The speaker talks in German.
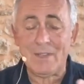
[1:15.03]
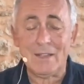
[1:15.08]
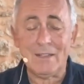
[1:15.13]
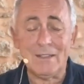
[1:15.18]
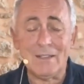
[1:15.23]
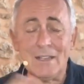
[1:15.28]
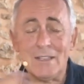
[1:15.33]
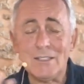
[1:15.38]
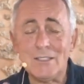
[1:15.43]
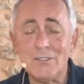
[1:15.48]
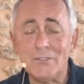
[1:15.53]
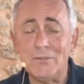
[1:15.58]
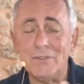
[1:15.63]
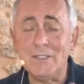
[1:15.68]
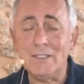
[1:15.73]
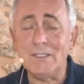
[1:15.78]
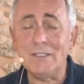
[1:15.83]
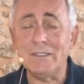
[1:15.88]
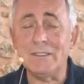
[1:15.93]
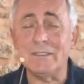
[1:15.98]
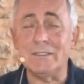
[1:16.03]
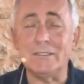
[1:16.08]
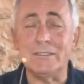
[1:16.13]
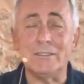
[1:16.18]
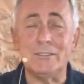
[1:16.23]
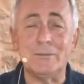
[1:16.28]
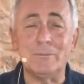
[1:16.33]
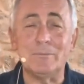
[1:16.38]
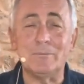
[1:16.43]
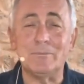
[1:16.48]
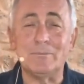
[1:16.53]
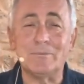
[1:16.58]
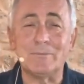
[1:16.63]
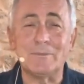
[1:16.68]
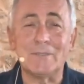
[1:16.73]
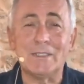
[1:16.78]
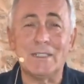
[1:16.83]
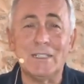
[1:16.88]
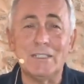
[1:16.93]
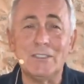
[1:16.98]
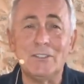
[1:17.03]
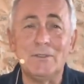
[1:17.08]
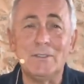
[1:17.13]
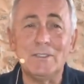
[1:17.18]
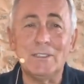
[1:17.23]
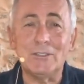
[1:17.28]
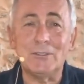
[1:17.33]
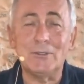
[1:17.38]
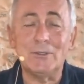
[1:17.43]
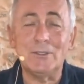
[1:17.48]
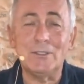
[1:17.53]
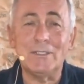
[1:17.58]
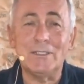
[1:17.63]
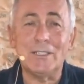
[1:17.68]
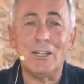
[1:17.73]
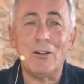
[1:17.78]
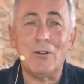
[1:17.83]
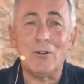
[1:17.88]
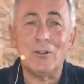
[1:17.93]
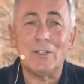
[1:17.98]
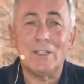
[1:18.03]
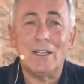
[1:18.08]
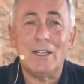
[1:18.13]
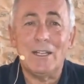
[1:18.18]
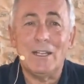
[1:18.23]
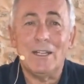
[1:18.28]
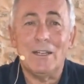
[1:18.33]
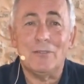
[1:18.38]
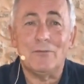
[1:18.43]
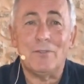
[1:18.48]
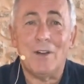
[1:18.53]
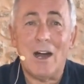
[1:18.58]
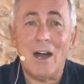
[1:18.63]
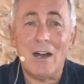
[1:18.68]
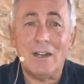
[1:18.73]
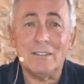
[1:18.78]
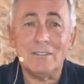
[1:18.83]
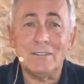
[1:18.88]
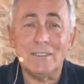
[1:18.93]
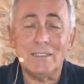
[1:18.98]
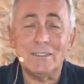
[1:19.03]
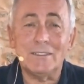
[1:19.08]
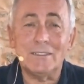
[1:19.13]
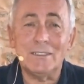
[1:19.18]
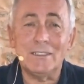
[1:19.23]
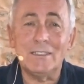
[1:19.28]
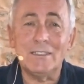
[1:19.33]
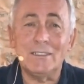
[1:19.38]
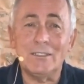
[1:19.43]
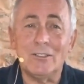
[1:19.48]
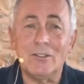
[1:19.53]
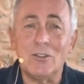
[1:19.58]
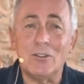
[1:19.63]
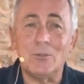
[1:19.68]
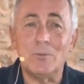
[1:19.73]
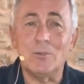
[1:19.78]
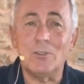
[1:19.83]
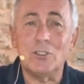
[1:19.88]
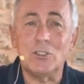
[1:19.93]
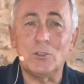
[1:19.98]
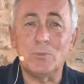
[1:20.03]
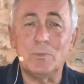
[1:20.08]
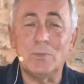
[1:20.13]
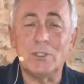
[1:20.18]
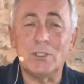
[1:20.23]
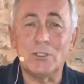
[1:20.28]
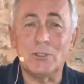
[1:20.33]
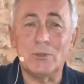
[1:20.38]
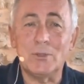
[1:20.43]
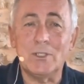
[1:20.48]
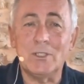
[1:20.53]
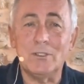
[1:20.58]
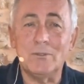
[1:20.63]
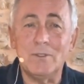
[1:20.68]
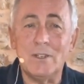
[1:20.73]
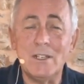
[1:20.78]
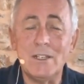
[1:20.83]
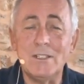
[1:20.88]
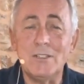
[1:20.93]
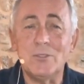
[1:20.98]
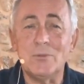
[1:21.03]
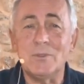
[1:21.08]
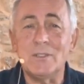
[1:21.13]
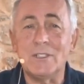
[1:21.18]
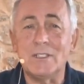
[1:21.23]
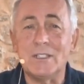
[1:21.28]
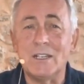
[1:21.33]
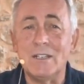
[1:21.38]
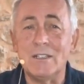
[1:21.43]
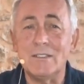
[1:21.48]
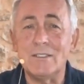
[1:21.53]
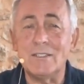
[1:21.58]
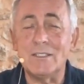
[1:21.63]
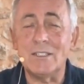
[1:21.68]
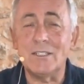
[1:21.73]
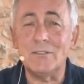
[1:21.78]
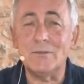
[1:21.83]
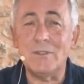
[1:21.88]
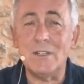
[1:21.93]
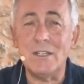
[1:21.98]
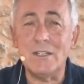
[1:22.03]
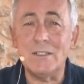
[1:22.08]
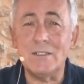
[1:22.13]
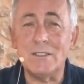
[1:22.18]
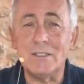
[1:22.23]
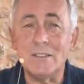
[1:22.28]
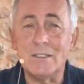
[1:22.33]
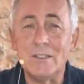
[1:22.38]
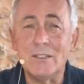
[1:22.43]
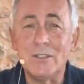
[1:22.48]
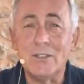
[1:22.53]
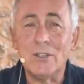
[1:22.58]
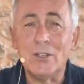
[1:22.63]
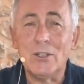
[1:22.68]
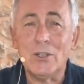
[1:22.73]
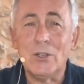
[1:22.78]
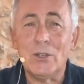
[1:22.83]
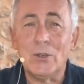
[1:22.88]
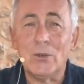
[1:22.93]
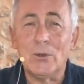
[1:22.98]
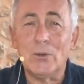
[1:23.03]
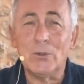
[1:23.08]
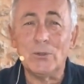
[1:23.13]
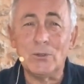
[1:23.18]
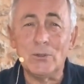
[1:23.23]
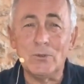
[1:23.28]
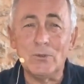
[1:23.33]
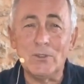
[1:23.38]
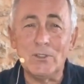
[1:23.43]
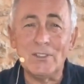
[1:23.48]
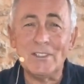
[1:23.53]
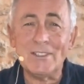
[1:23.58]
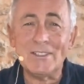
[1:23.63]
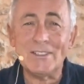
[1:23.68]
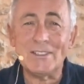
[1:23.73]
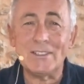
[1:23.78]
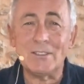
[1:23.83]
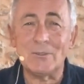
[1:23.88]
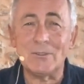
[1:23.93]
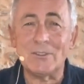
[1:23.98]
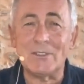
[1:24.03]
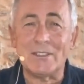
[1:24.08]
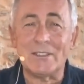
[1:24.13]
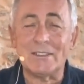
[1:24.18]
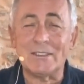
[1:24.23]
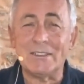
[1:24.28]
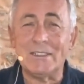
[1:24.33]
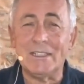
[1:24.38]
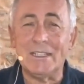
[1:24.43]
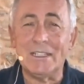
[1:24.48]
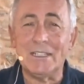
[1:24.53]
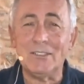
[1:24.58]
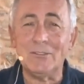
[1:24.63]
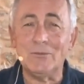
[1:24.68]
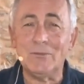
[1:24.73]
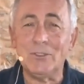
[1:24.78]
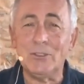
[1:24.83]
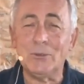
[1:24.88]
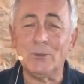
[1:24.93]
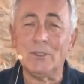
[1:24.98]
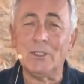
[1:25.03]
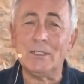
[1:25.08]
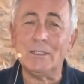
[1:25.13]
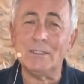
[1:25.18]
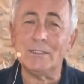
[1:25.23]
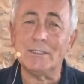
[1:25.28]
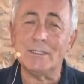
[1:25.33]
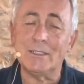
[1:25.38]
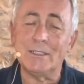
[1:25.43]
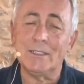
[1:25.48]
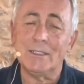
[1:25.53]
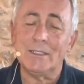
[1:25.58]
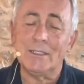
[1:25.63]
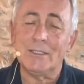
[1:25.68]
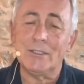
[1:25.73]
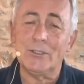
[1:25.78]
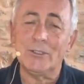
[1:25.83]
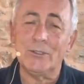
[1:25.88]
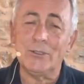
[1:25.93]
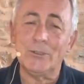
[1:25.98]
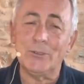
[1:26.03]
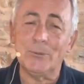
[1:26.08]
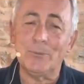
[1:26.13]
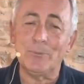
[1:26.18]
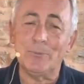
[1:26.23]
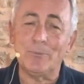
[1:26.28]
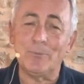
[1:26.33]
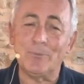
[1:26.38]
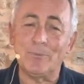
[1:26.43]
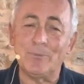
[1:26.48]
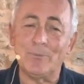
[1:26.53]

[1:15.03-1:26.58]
ganz viel, ähm, ganz viel natürlich auch erfahren letztendlich, auch über die spirituelle Welt, über die geistige Welt. Und du wirst sozusagen lernen, wie du halt ähm,